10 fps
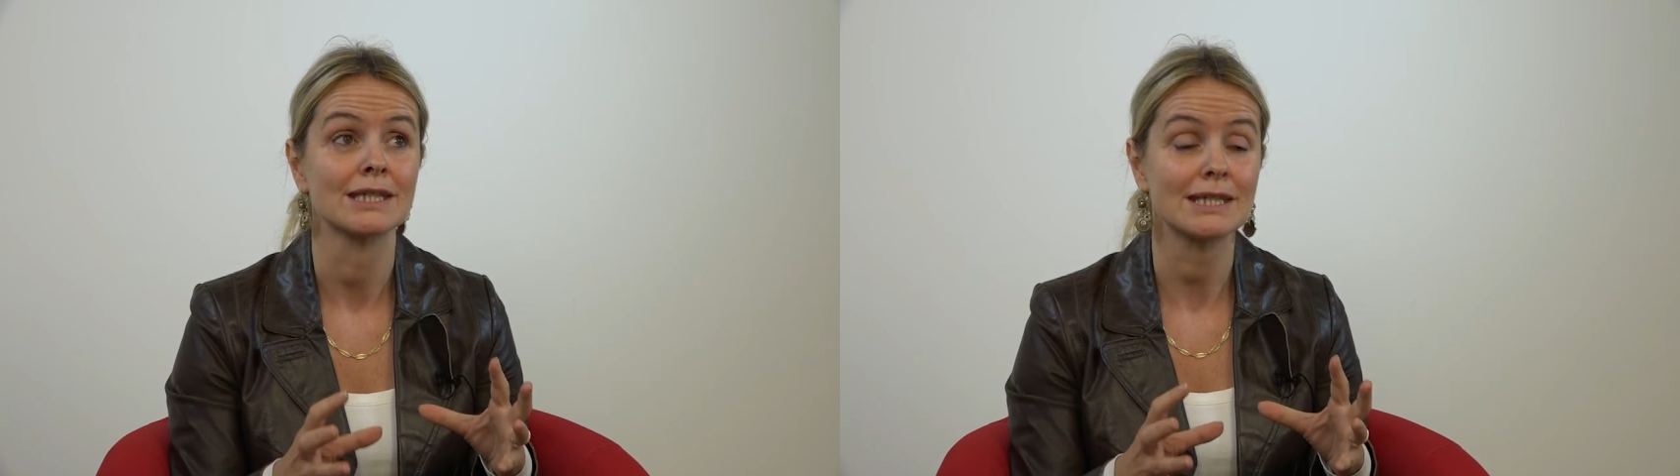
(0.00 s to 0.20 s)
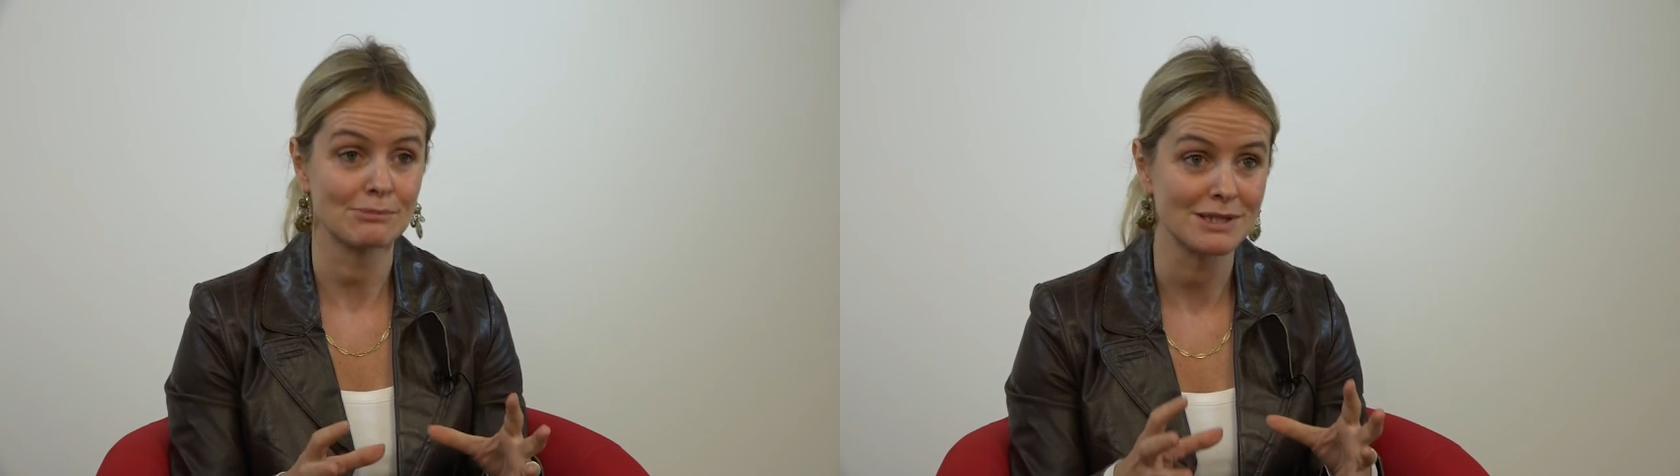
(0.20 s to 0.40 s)

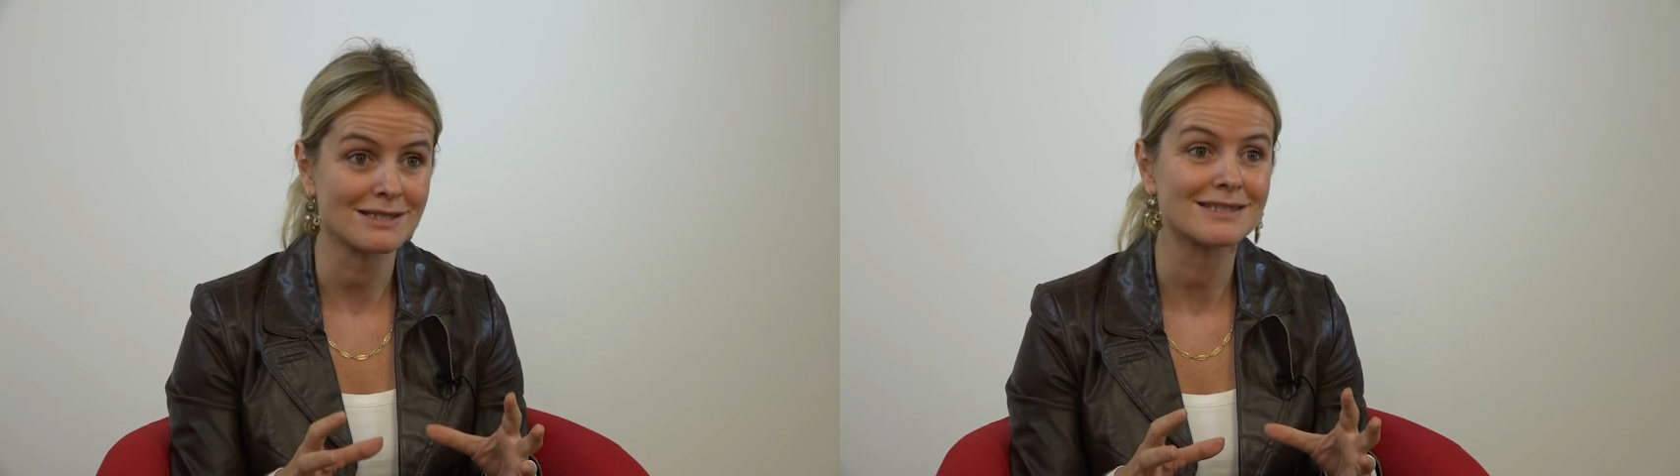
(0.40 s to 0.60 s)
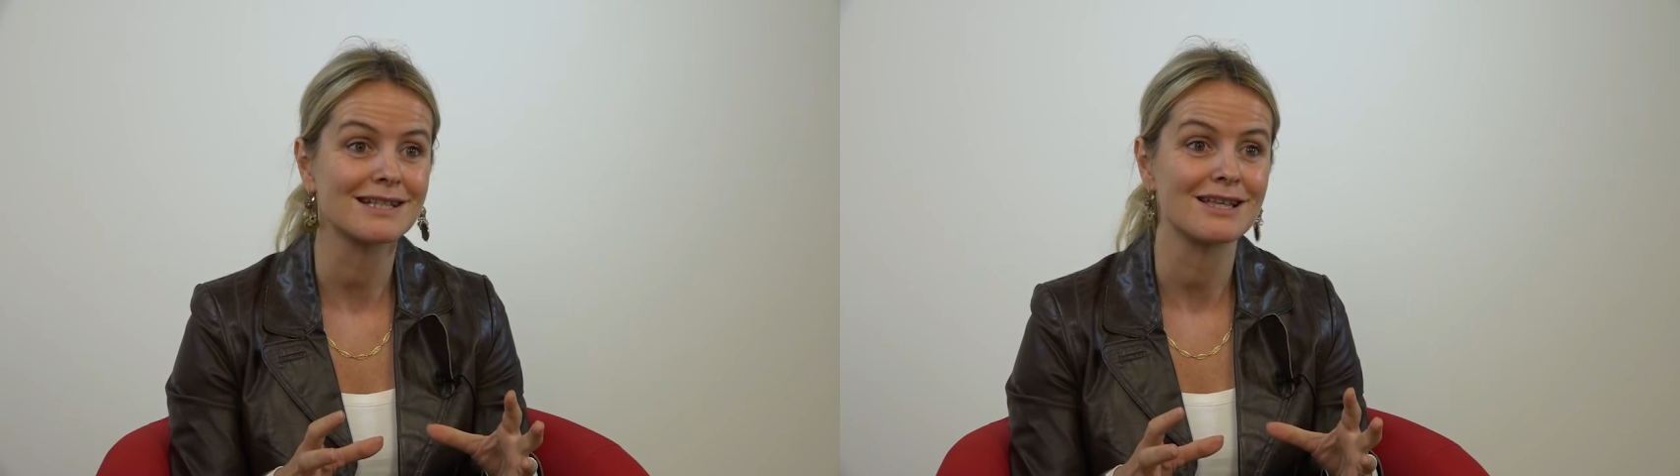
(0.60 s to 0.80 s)

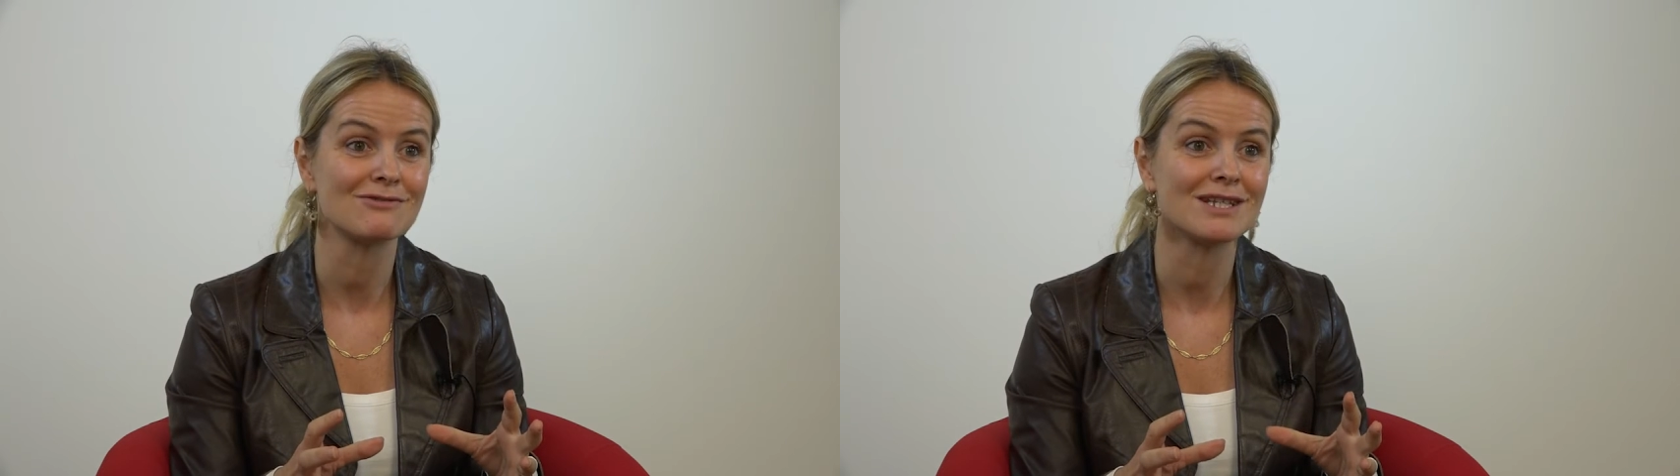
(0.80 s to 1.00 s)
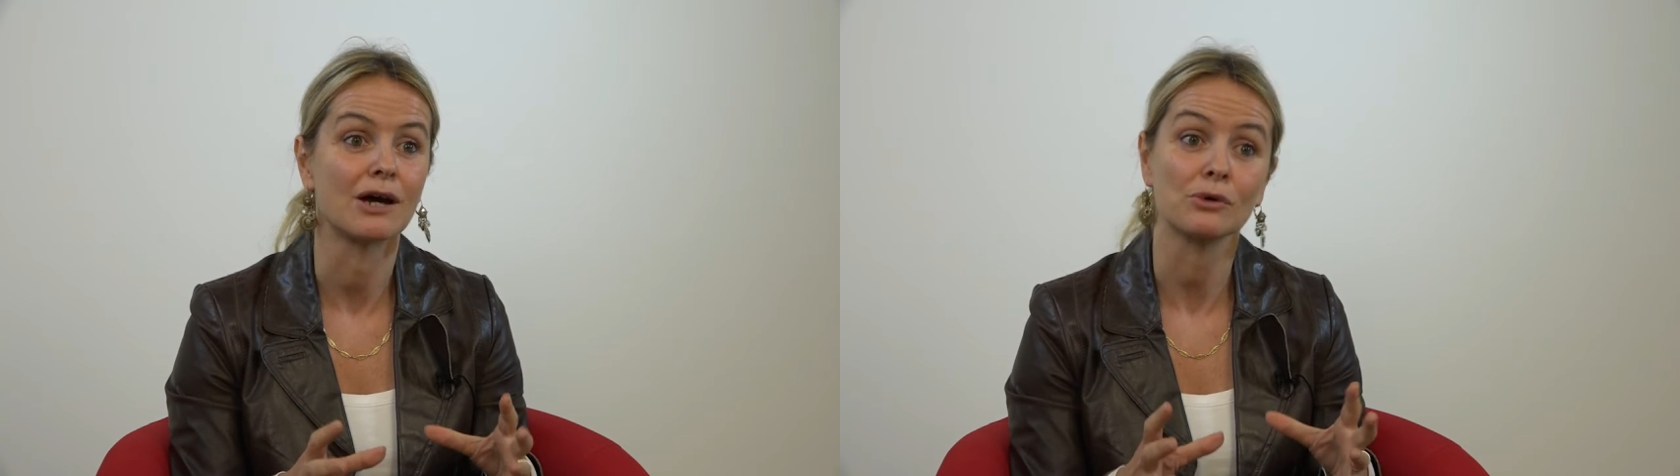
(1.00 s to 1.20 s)
capacité de la
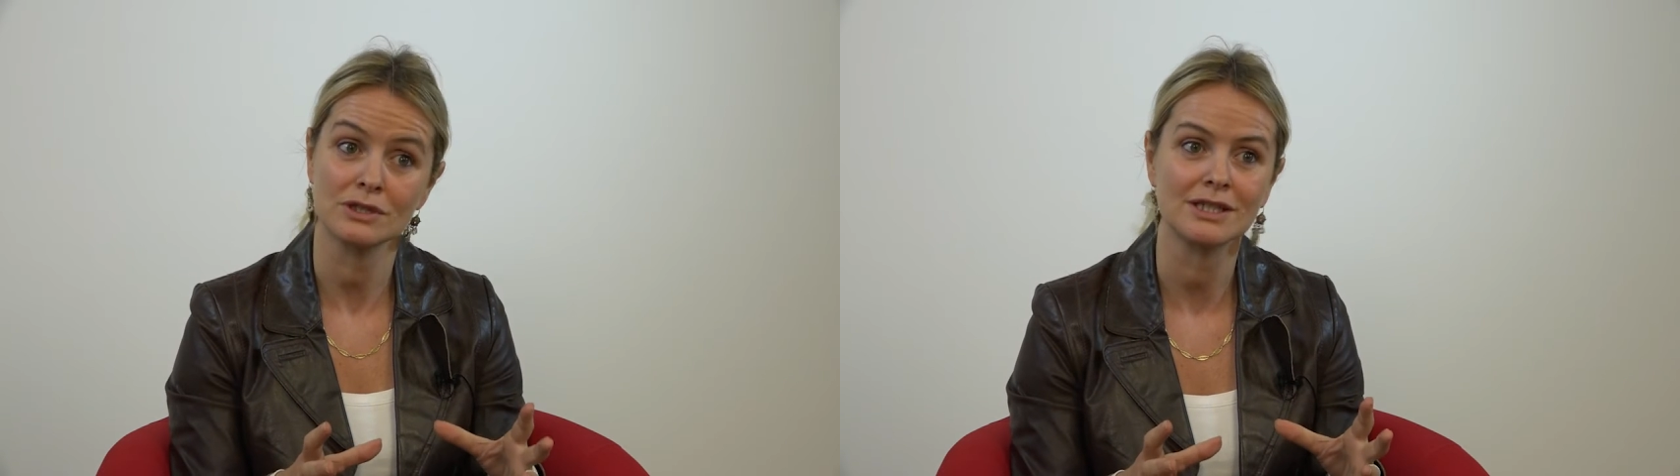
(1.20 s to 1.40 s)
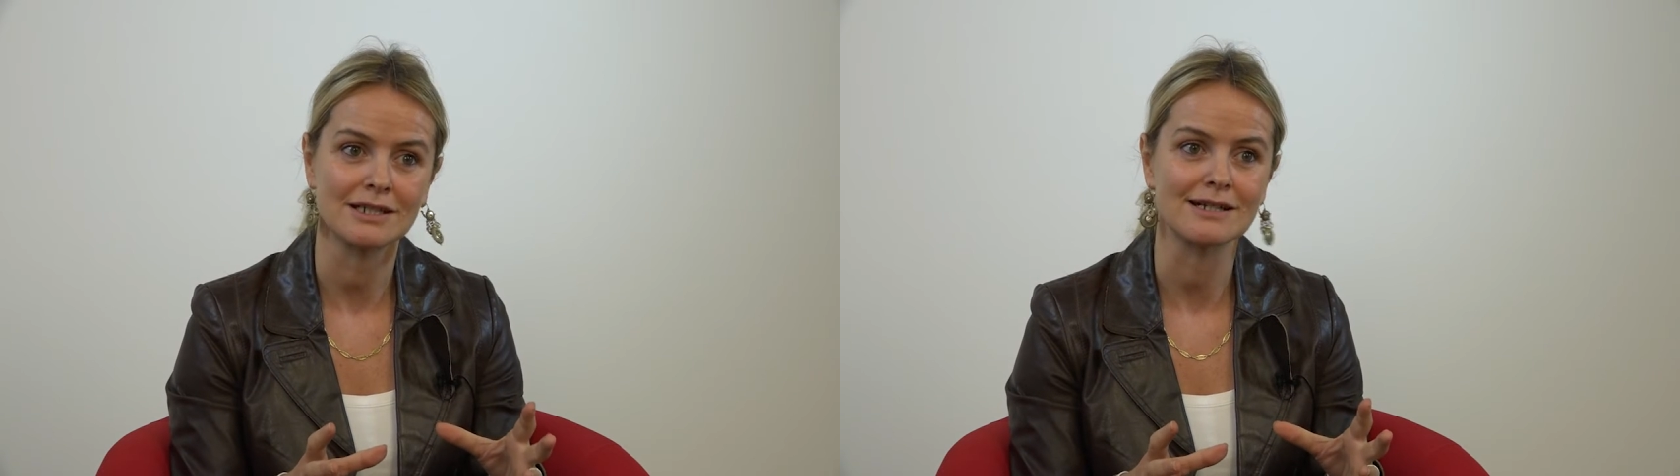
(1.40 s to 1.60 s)
ville à
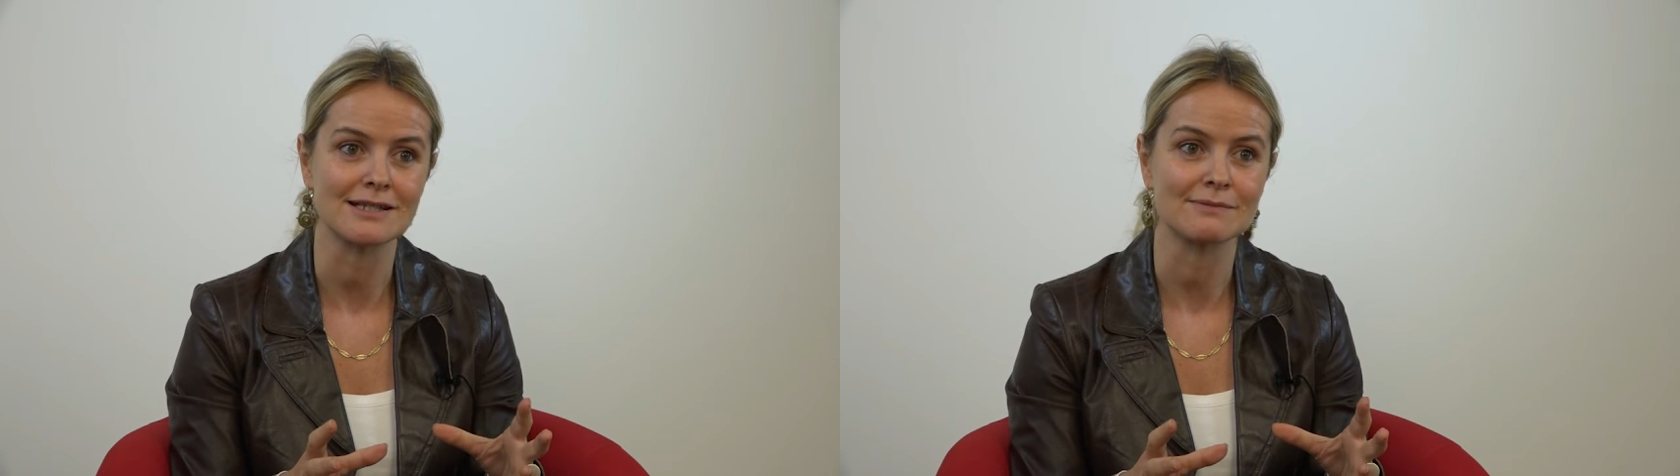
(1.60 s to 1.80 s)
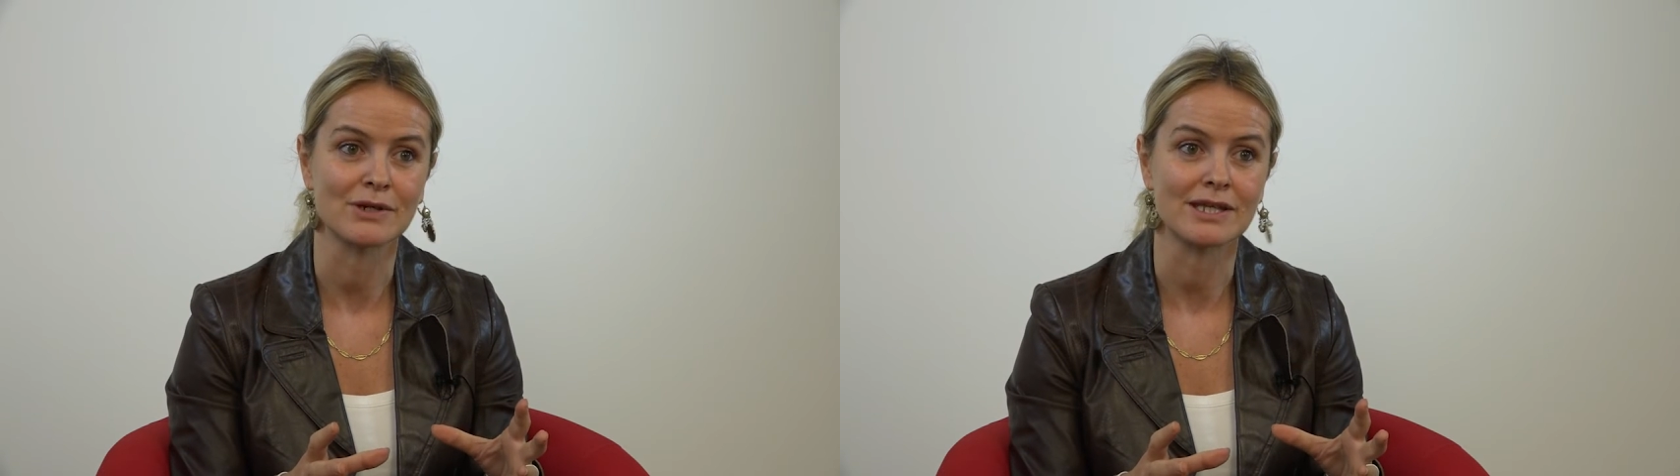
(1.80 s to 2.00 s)
retenir les
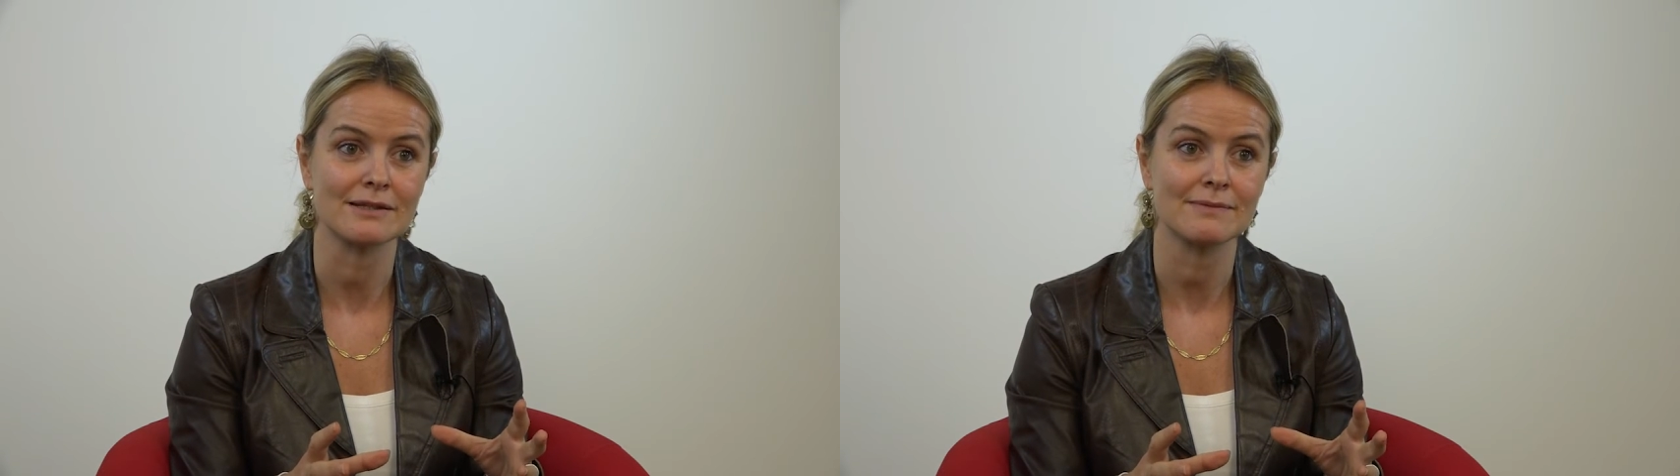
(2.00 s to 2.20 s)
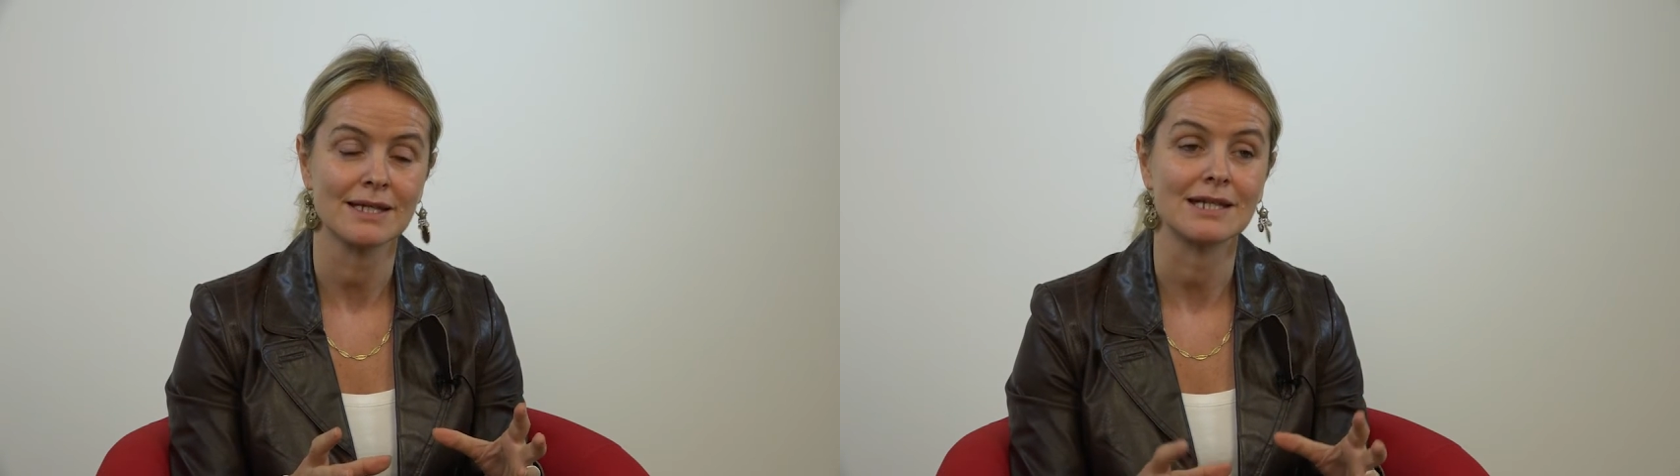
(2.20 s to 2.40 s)
classes moyennes,